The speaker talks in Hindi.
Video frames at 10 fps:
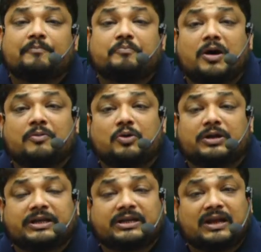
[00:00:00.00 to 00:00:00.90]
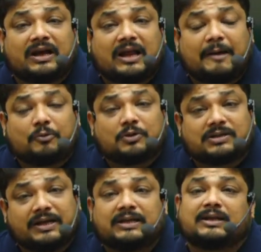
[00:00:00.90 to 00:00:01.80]
परमोटेशन अगर आपको
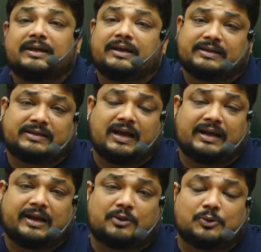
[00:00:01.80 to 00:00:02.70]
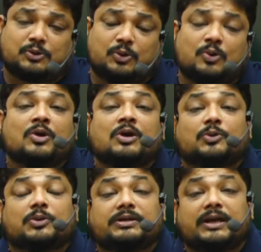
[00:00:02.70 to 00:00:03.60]
सही तरीके से आ गया दोस्तों
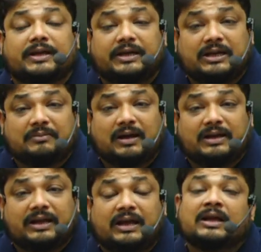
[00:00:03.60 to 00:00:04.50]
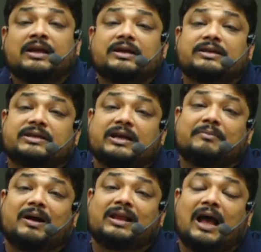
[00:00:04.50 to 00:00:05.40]
तो यकीन मानिए इसके
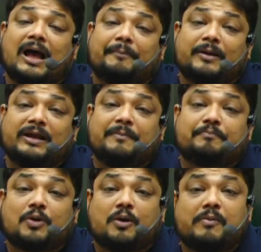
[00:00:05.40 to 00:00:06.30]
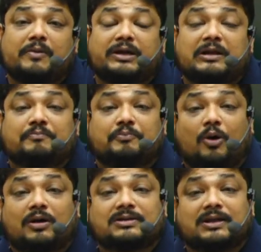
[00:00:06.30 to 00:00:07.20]
बाद आपके लिए प्रोबेबिलिटी
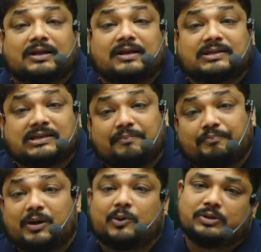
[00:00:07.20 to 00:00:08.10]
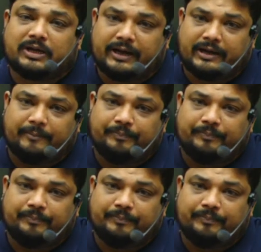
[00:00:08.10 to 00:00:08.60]
बहुत ज्यादा सिंपल हो जाएगा